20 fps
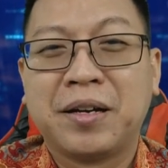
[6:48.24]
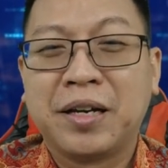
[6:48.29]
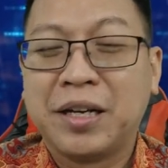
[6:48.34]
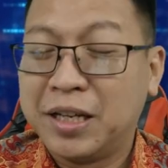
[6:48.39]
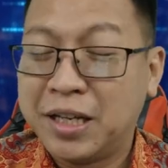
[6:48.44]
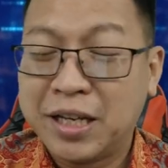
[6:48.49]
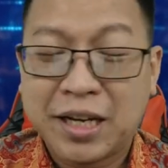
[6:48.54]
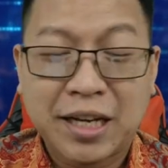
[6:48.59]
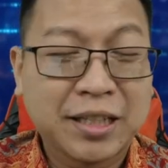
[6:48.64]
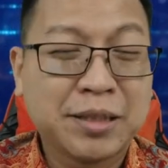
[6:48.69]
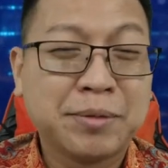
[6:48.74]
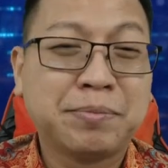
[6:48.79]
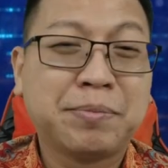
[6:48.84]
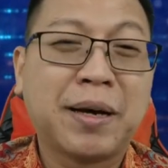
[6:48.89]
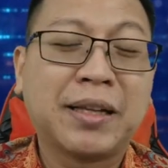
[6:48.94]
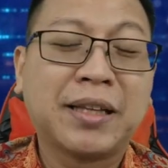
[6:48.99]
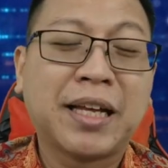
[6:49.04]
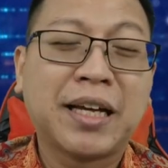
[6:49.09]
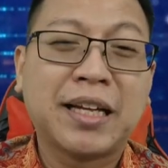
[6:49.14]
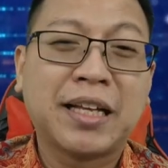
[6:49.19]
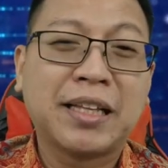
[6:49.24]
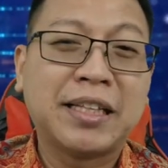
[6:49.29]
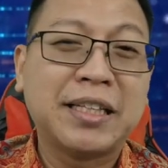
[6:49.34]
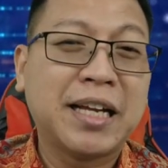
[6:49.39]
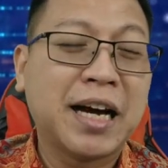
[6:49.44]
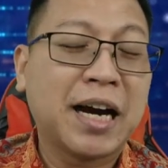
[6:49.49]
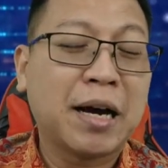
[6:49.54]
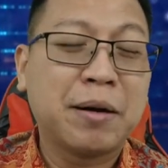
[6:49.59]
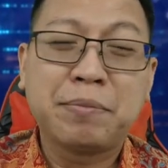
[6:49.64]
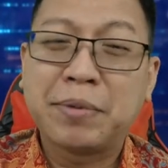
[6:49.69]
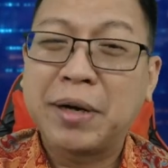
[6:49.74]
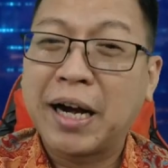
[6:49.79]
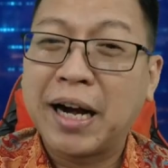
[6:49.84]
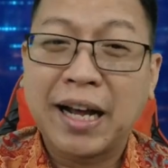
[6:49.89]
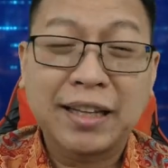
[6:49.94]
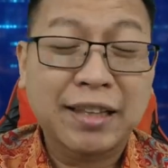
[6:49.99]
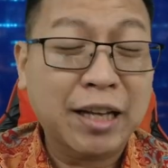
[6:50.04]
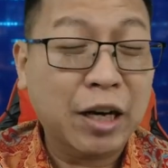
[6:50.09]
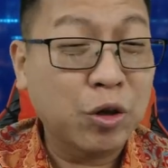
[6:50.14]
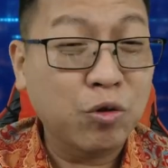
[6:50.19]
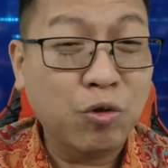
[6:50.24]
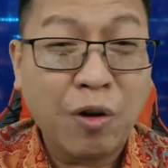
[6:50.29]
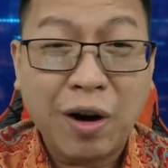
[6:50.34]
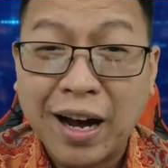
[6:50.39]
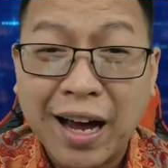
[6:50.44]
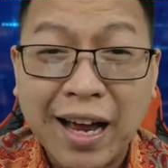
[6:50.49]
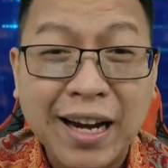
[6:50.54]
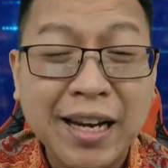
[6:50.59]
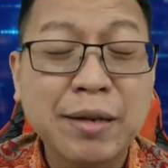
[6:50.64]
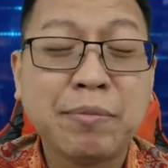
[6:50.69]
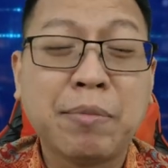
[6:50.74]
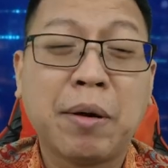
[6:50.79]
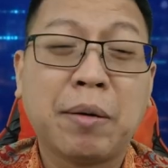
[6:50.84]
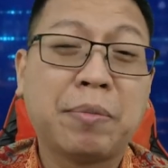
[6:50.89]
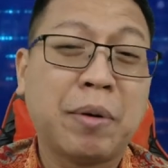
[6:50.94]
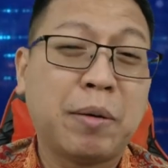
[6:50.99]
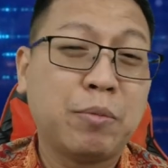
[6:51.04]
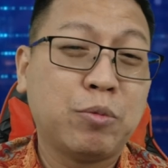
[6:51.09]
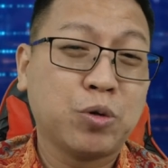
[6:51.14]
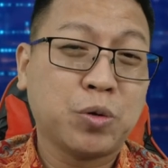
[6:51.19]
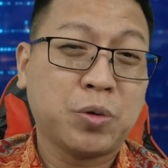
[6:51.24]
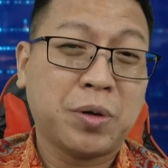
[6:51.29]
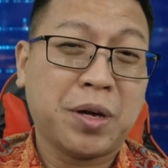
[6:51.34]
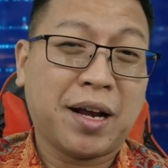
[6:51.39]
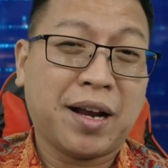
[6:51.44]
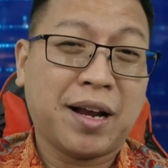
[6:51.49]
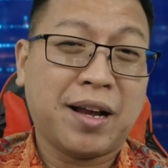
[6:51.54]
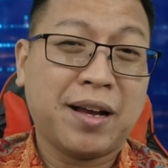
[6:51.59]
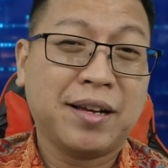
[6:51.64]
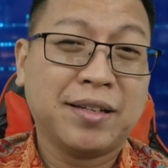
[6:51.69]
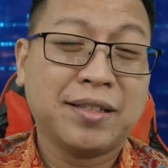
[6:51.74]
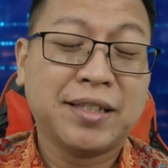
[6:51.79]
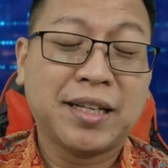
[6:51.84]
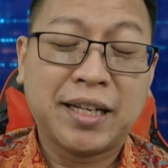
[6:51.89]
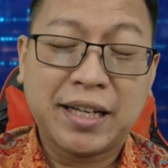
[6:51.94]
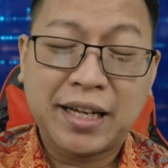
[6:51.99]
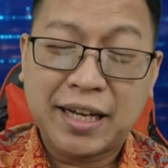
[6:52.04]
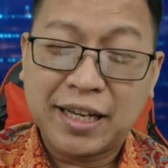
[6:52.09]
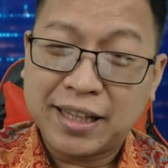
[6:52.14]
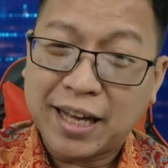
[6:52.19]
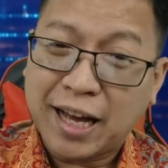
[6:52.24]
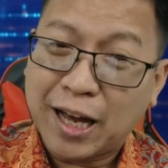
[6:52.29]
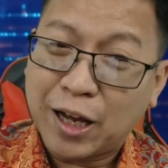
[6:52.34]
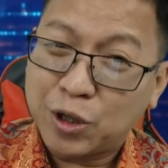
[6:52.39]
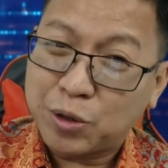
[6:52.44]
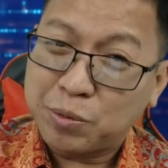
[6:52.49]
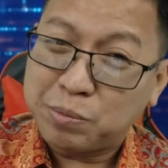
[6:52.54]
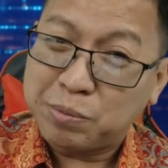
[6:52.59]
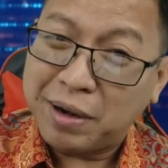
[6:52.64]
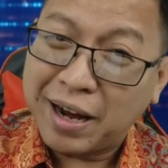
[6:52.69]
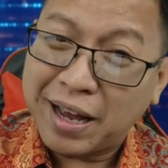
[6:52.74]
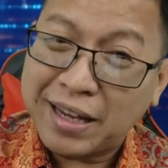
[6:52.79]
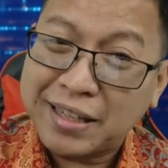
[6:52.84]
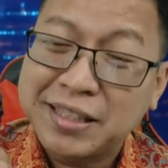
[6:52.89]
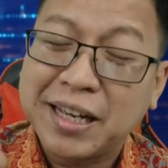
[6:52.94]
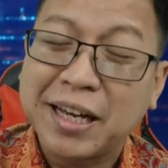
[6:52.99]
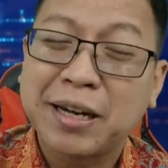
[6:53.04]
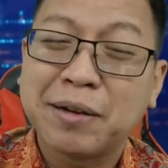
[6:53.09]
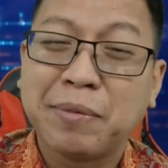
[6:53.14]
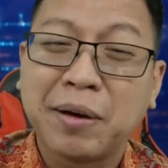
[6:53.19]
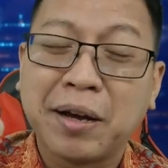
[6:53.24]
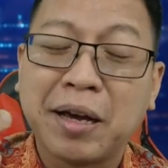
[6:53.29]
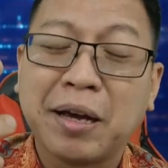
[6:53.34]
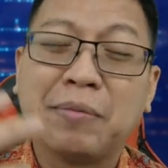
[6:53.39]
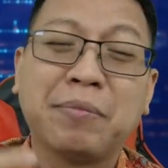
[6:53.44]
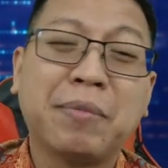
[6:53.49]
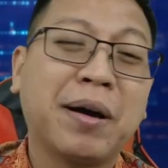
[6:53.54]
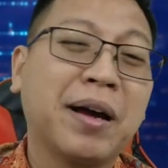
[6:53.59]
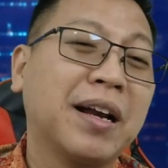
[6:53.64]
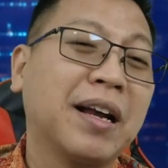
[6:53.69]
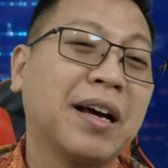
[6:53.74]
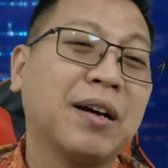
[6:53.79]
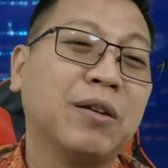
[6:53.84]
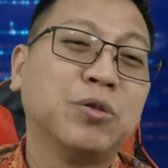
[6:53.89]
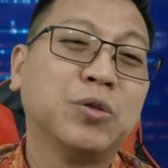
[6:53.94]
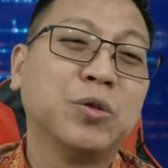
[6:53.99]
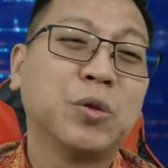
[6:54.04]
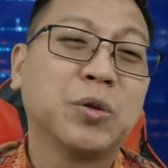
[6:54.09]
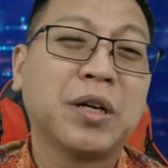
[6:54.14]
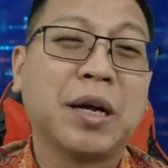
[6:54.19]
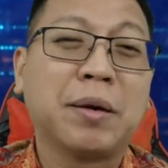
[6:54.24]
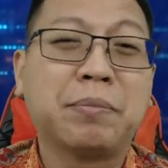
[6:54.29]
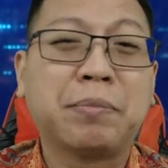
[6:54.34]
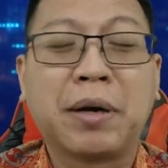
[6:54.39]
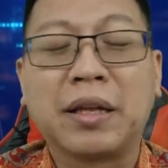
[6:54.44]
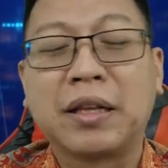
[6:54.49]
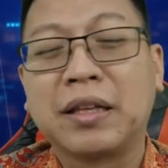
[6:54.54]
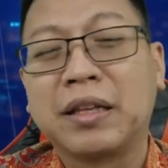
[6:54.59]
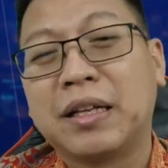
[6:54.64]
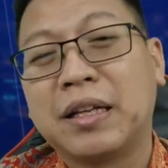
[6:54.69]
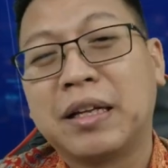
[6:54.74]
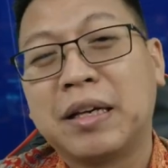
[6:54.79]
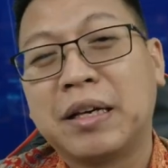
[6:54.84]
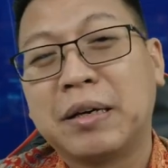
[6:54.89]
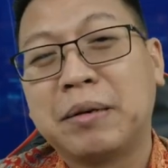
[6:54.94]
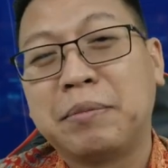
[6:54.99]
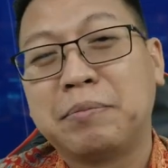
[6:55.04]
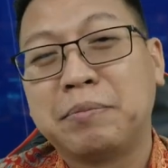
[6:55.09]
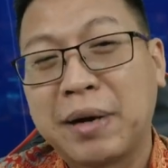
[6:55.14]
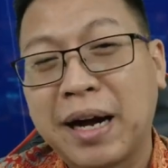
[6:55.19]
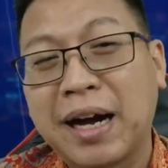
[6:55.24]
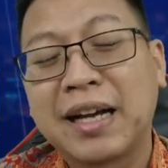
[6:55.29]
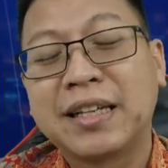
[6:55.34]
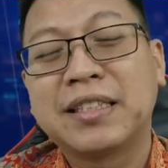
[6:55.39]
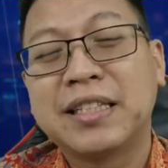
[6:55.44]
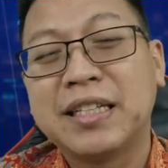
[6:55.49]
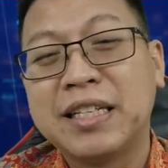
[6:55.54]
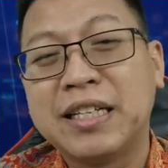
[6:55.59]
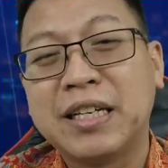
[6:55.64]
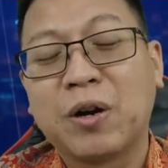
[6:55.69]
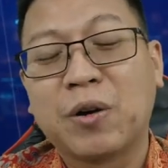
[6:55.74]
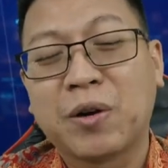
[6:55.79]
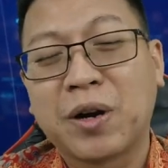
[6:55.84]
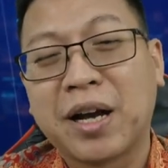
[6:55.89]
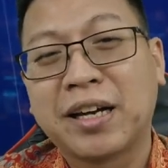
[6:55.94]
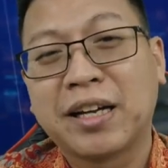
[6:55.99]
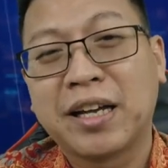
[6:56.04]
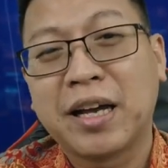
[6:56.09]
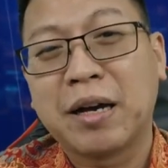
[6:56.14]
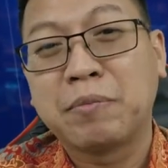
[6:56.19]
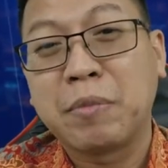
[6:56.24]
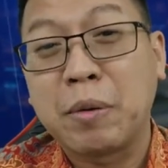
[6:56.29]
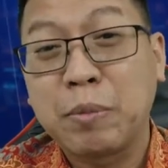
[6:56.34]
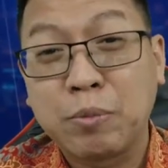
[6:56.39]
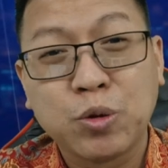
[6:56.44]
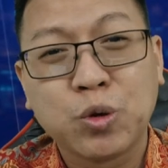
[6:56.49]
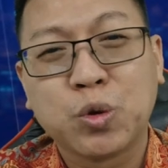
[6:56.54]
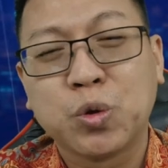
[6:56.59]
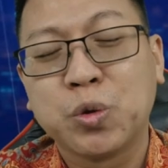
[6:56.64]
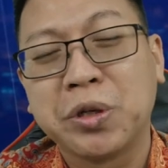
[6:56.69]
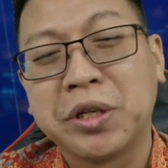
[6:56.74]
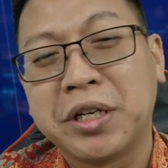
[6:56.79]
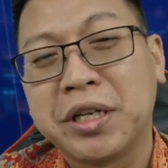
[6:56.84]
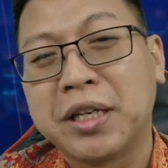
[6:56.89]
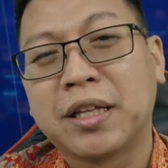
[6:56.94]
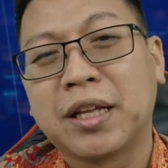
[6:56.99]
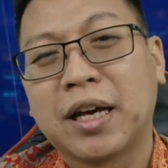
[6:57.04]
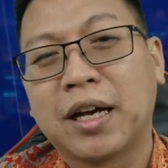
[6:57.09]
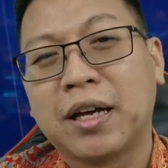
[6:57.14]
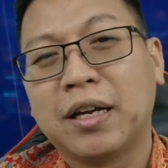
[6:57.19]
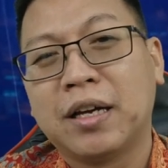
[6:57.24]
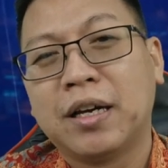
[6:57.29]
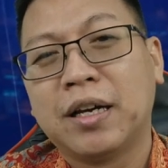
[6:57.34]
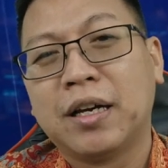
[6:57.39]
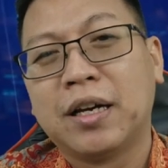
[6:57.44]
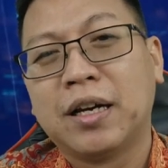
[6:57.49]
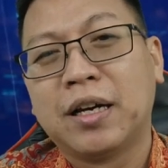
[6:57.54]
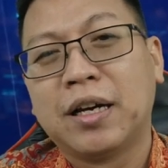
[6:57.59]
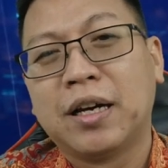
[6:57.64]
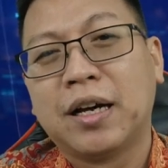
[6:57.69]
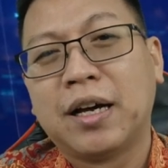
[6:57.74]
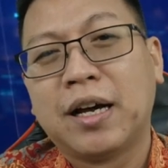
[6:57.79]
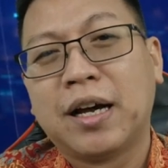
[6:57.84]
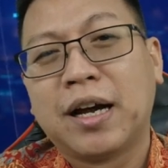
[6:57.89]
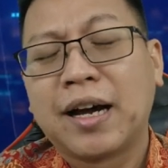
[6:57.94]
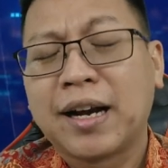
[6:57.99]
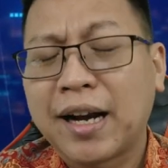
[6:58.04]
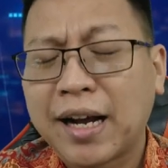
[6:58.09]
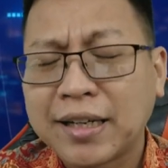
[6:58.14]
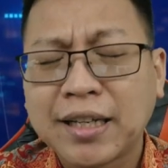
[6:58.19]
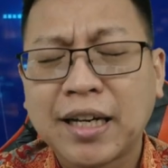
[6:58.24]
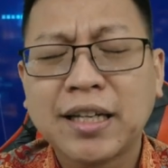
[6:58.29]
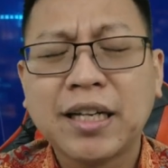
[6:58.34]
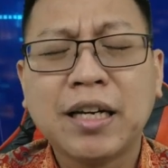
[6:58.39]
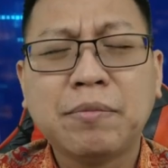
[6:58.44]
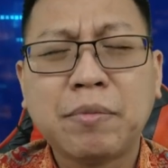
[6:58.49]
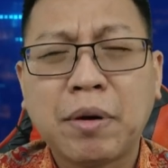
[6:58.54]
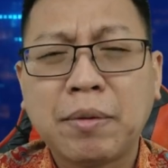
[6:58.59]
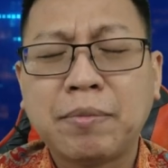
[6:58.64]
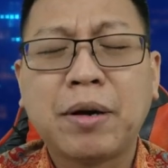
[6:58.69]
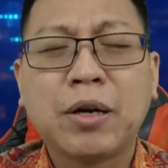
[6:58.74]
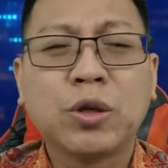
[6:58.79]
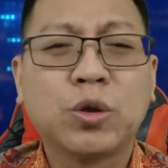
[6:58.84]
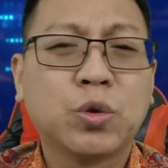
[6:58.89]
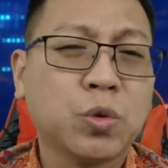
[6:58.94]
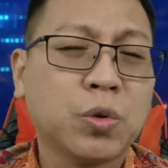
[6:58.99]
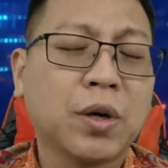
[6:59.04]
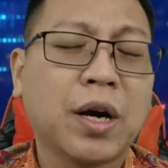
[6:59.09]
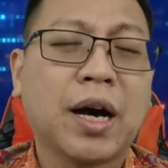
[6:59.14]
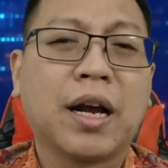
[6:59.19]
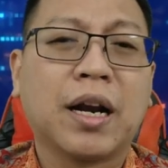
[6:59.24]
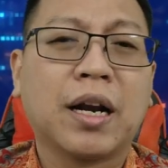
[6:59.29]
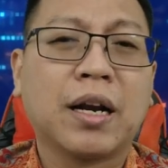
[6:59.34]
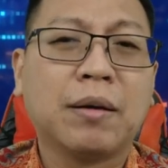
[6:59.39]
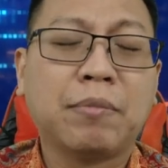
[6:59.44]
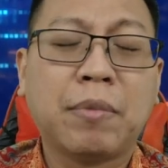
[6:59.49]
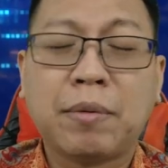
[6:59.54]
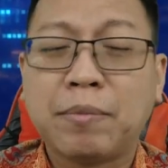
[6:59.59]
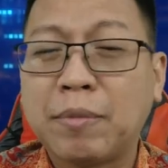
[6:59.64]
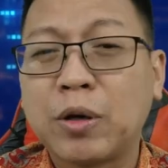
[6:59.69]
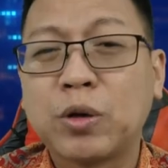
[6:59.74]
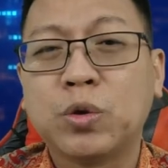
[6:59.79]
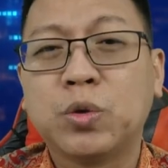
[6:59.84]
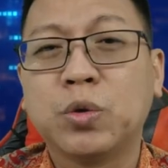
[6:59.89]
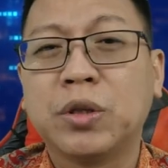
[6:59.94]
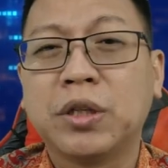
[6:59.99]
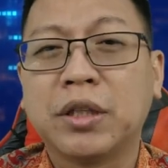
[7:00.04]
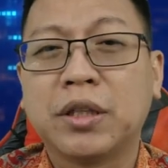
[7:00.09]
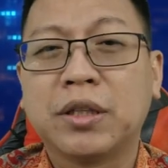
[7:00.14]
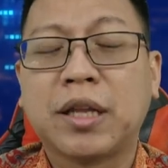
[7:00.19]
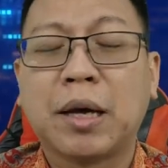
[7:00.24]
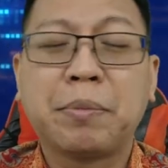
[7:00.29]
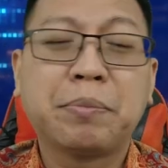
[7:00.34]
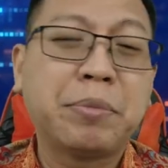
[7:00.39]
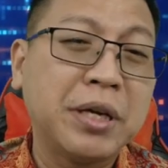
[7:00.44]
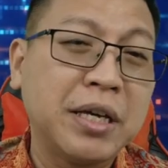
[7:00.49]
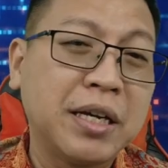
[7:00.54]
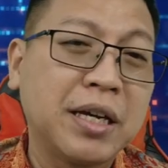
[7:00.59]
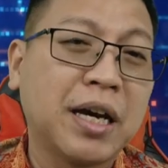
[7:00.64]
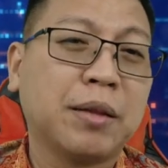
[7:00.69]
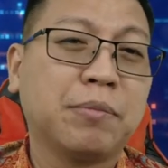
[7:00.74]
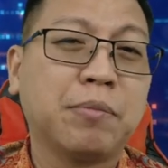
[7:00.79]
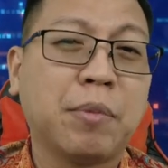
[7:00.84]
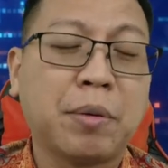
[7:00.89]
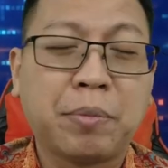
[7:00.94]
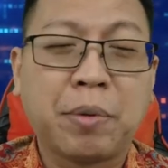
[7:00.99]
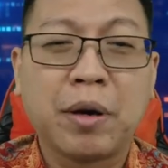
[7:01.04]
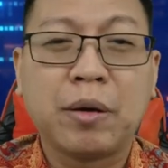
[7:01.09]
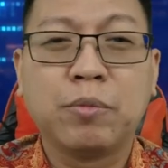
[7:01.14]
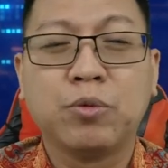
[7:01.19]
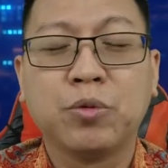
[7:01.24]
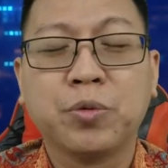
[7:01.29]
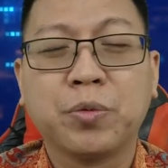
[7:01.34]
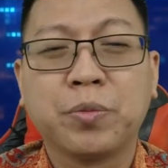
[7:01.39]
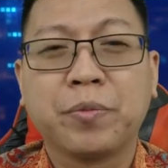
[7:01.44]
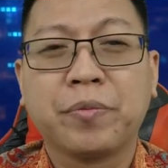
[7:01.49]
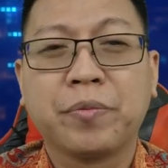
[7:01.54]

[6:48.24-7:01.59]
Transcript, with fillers: Ini kesempatan yang tidak akan pernah datang dua kali, Bapak Ibu Saudara. Jadi, kita harus belajar bagaimana untuk dapat mengasihi orang yang memusuhi kita. Rasanya memang sukar, memang sulit, tapi ingat Bapak Ibu,